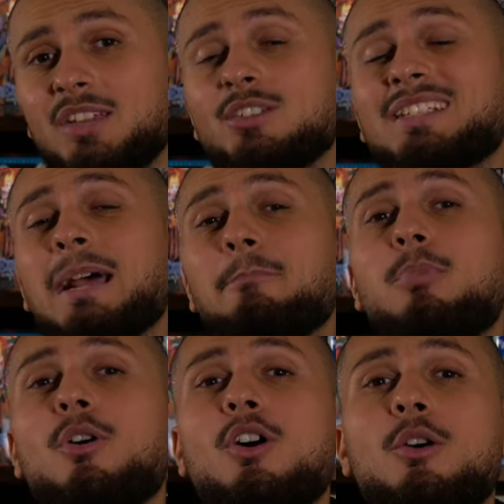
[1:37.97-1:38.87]
que c'est la
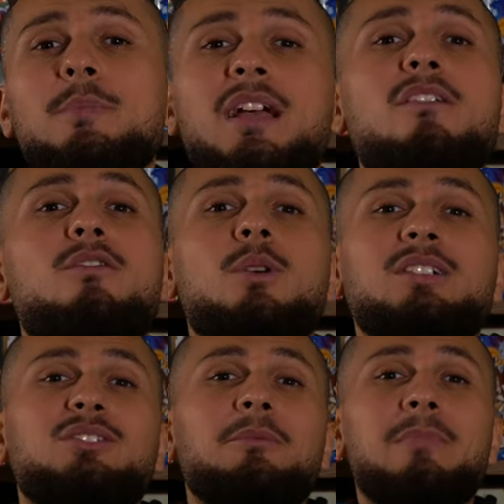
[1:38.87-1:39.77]
première fois
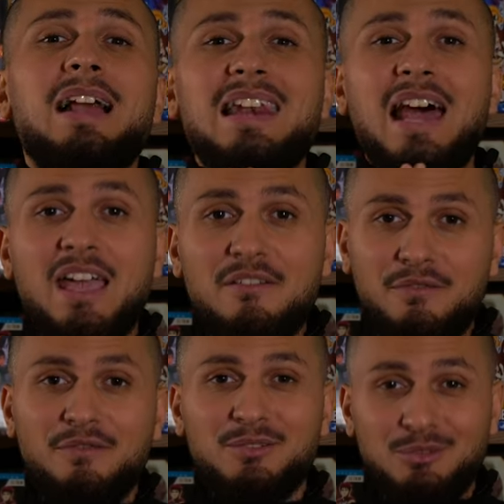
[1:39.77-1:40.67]
de ma life,
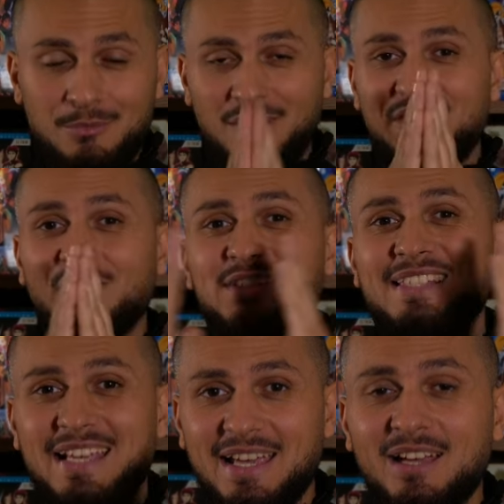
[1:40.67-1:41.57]
de ma vie
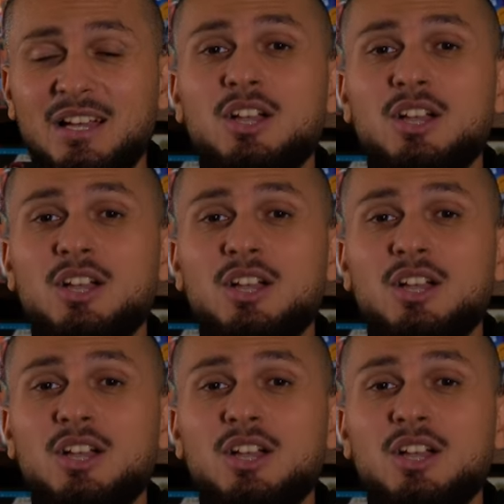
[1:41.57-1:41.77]
entière,